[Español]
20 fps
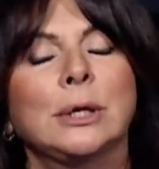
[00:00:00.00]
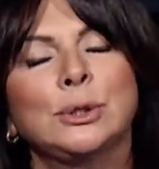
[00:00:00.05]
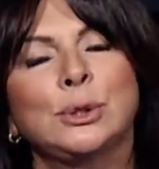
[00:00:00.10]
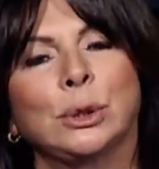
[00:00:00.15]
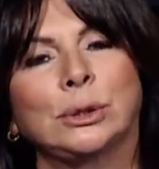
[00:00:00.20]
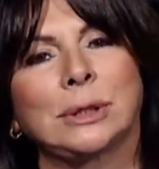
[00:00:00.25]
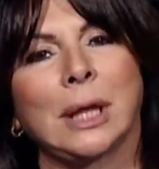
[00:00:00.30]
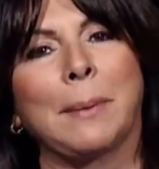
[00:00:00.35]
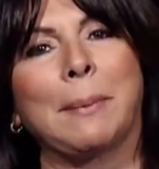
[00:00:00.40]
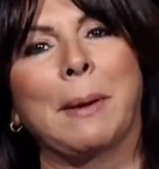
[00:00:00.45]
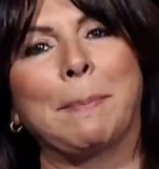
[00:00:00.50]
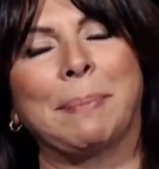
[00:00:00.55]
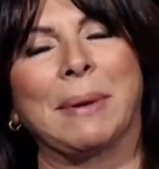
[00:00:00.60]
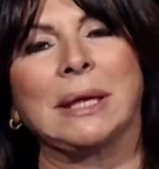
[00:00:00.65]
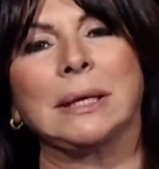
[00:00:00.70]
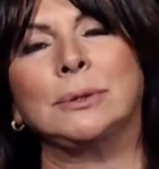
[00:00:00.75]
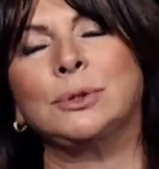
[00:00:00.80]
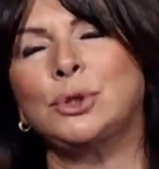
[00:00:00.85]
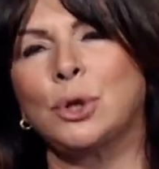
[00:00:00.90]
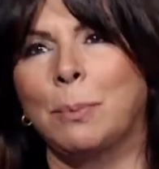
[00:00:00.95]
Yo, estaba,
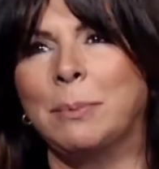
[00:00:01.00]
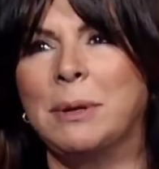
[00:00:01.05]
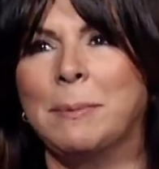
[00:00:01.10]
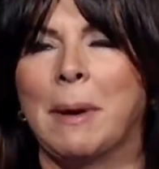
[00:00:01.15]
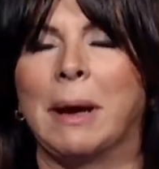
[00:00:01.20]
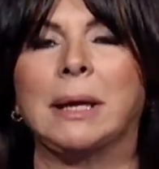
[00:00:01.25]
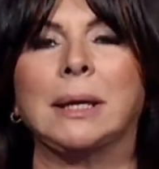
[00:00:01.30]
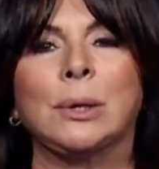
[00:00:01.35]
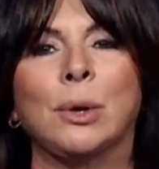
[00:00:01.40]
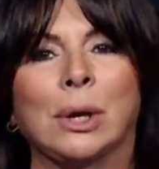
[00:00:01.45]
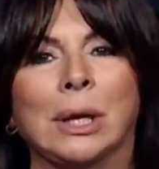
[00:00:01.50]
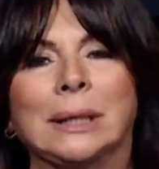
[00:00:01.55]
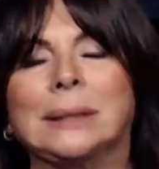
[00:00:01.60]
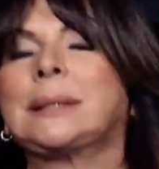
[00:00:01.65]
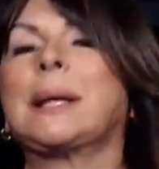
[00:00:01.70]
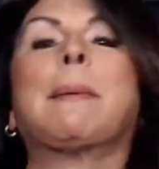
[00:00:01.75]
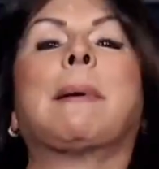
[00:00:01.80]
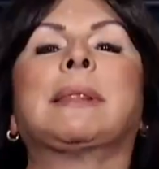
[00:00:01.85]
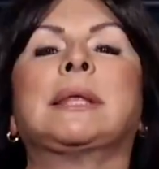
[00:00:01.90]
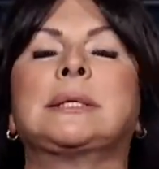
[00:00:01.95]
yo me imagino que él
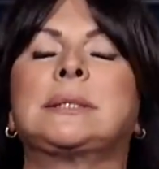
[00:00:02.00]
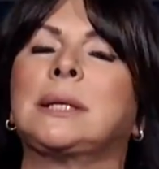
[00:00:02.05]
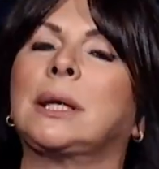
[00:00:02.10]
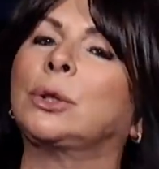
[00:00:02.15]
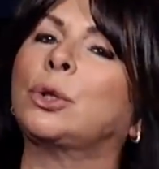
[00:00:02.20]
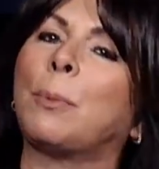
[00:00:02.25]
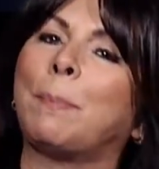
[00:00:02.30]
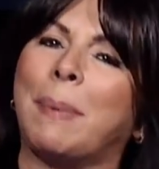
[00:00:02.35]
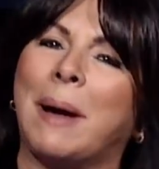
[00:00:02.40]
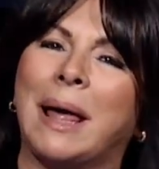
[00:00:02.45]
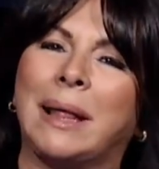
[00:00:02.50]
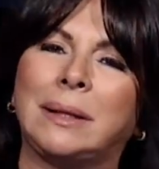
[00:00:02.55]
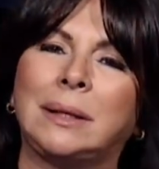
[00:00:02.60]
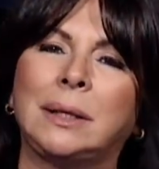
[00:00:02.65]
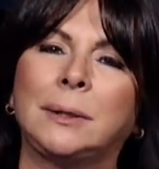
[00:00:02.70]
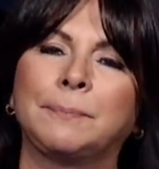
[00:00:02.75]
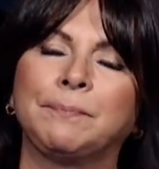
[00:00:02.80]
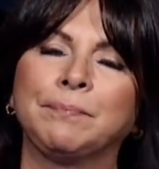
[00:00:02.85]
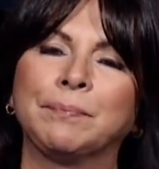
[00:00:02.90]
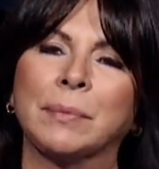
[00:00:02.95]
estaba diciendo,
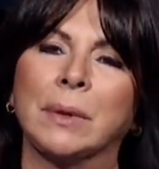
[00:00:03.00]
Padre,